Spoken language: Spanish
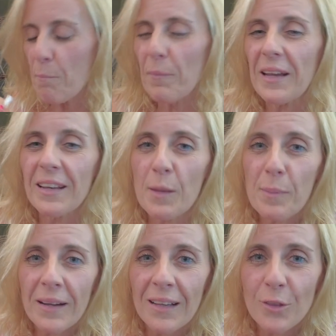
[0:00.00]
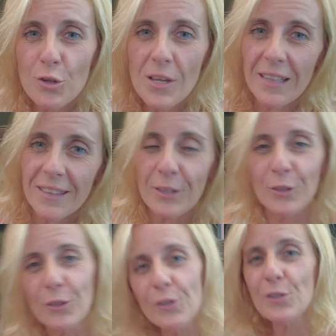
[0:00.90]
Me iré pegando
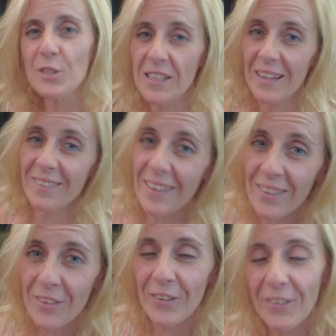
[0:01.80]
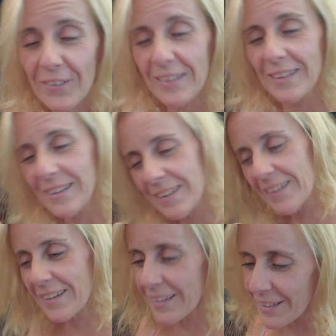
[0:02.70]
saltitos. No, hombre, a las 10 tienes que
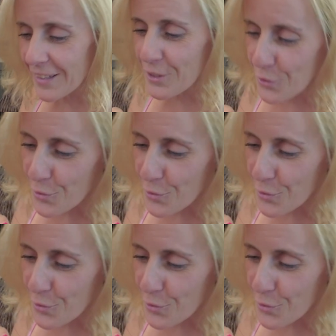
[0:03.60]
entrar, ¿no? Uh.